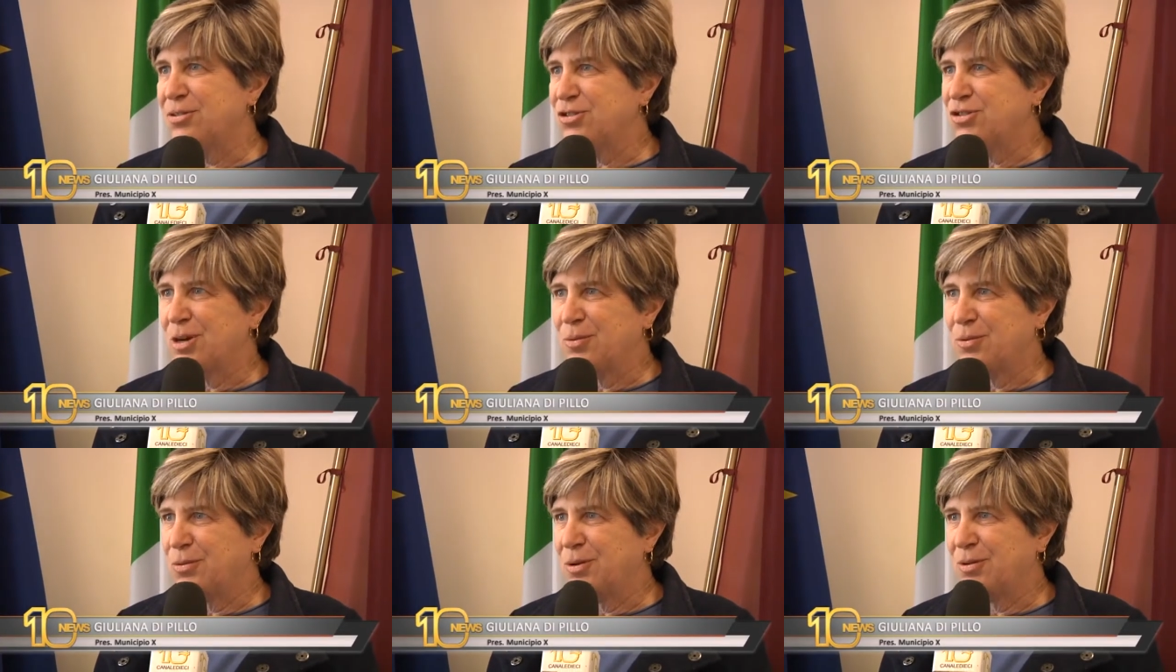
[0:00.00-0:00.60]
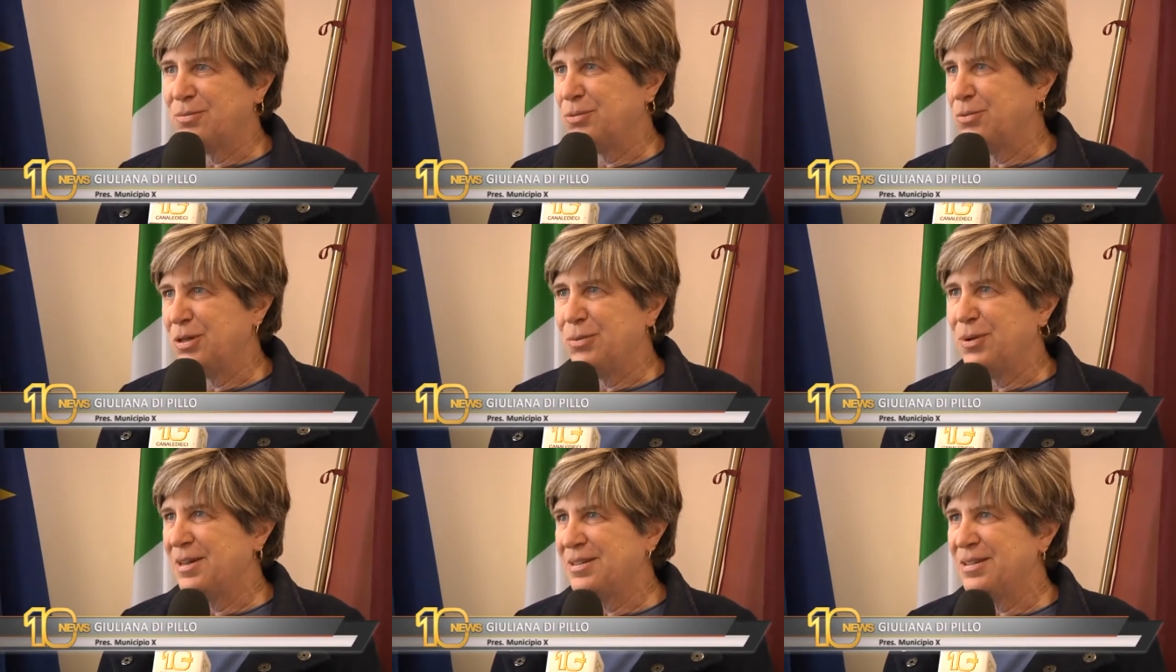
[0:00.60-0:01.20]
conosciamo
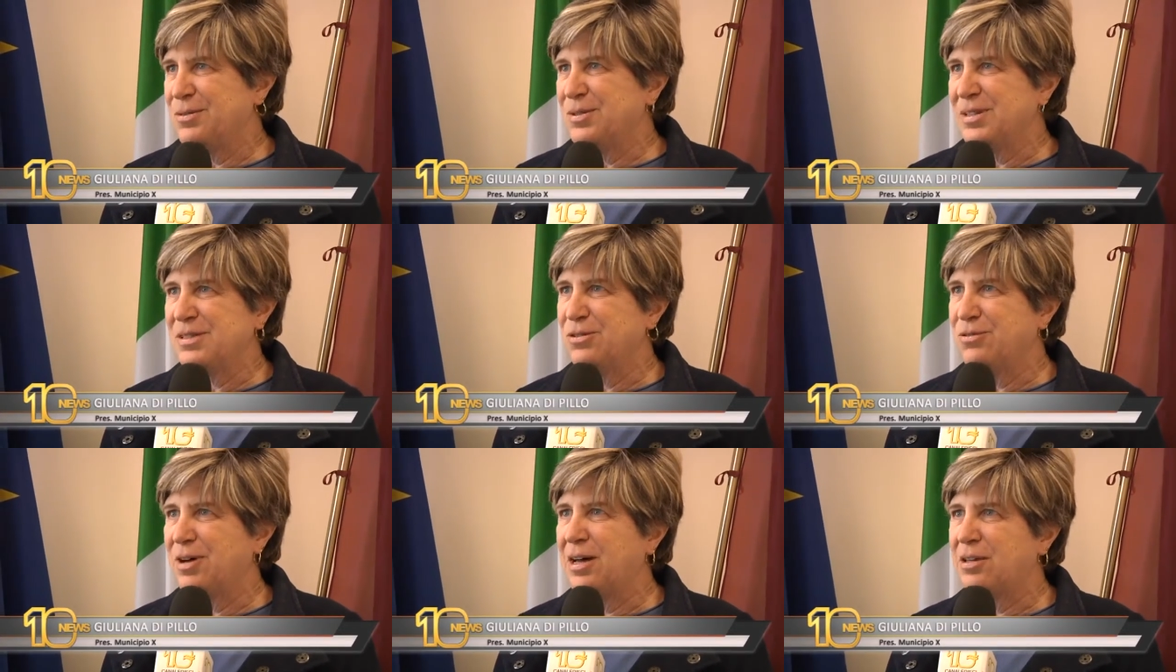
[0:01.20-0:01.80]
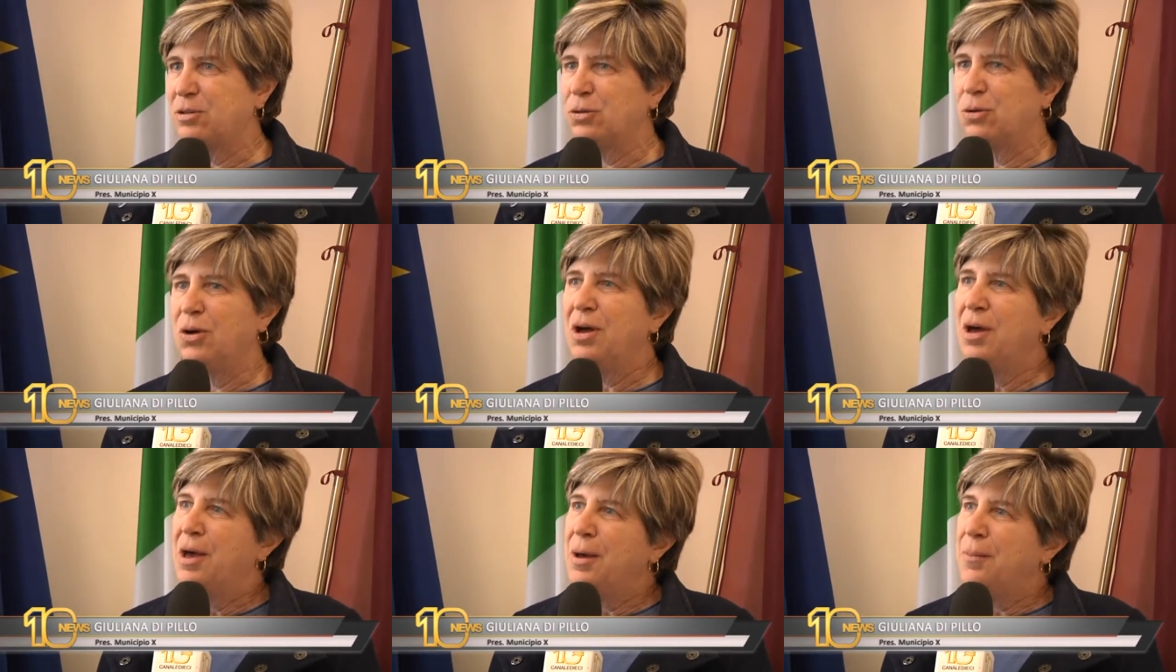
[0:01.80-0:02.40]
tutti quanti questo fatto,